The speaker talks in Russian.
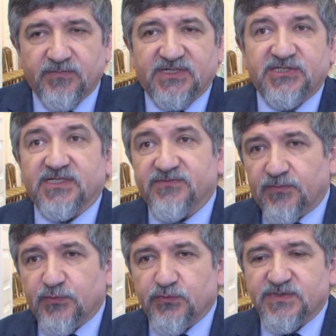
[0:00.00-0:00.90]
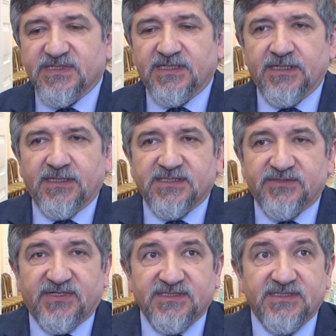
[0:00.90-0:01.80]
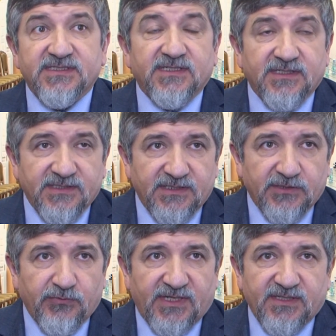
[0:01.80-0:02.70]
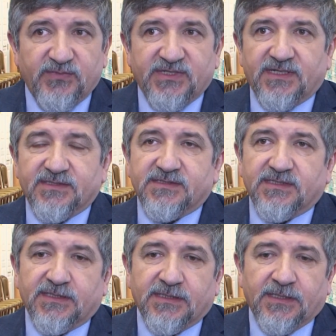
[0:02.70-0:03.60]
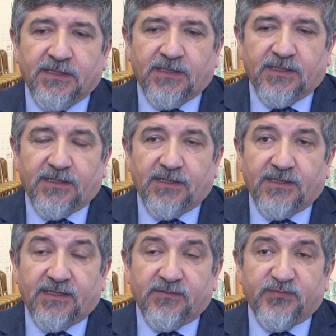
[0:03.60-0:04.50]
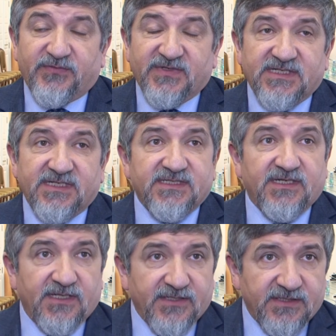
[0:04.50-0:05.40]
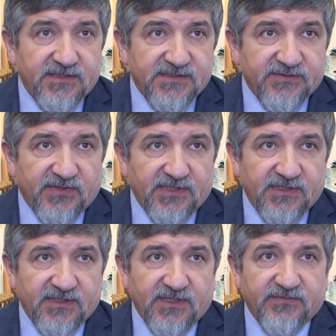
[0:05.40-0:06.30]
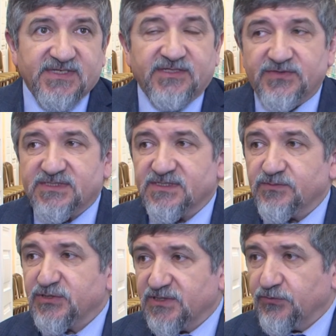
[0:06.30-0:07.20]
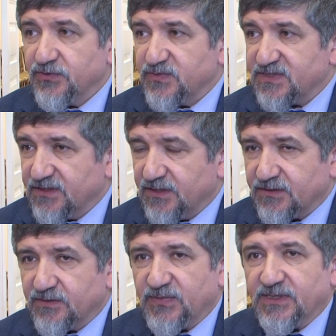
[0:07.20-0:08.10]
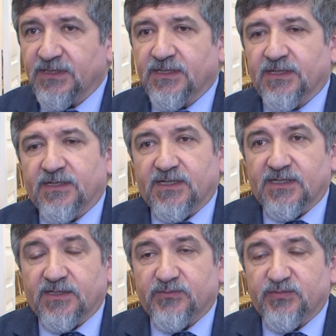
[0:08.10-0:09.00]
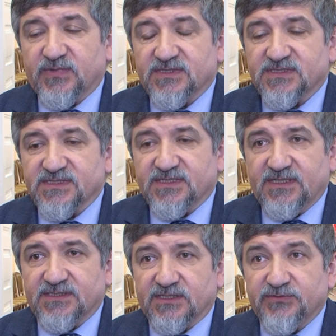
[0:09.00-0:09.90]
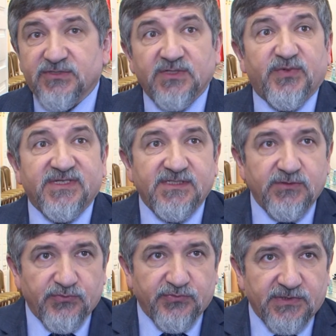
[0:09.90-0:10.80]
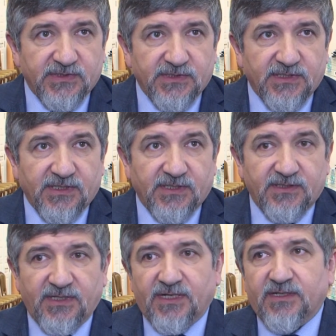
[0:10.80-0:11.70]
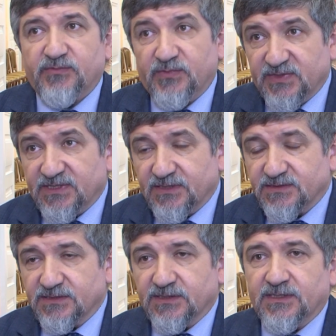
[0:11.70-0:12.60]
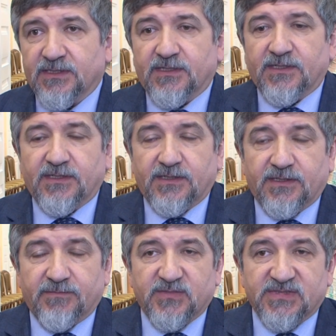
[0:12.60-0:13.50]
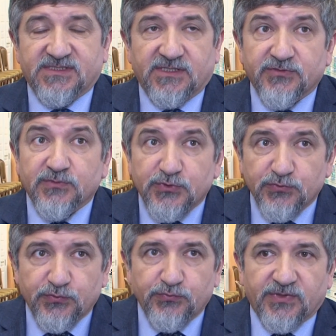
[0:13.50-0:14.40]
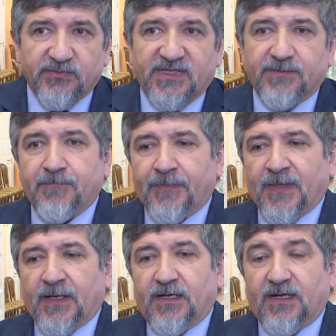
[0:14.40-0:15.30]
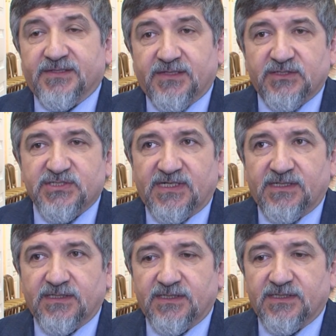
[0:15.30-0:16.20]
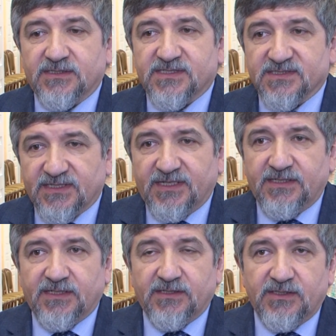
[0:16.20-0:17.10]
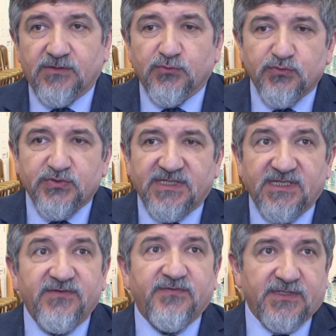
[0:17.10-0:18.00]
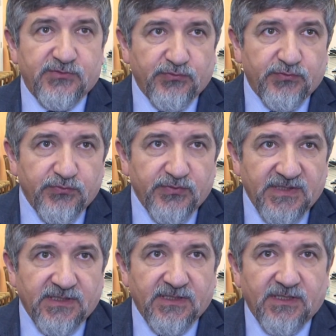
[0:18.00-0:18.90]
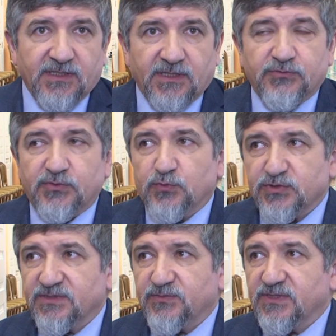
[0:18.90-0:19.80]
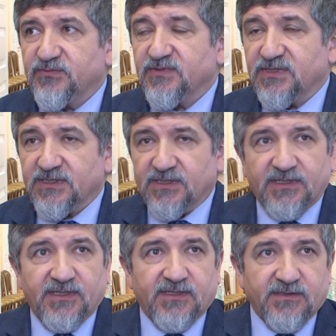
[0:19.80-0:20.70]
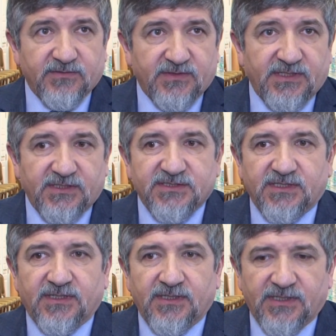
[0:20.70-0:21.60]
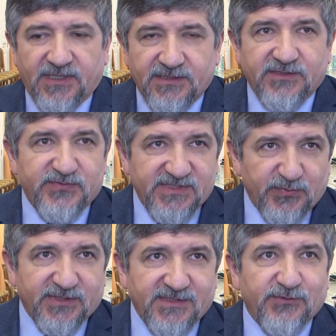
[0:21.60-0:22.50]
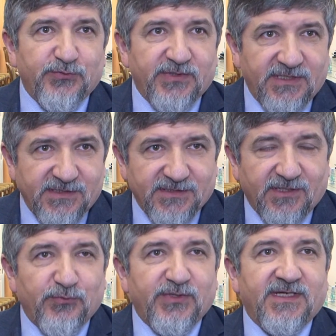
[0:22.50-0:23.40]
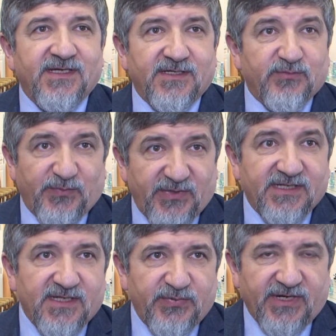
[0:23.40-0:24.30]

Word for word: решать вопросы, связанные с нерегулярной миграцией, приведение законодательства в соответствии с международными стандартами, создание соответствующих процедур, Э, для имплементации э, соответствующими структурами, а, а также э, создание и улучшение инфраструктуры, которую можно было бы, конечно, эти все процедуры и законы применять на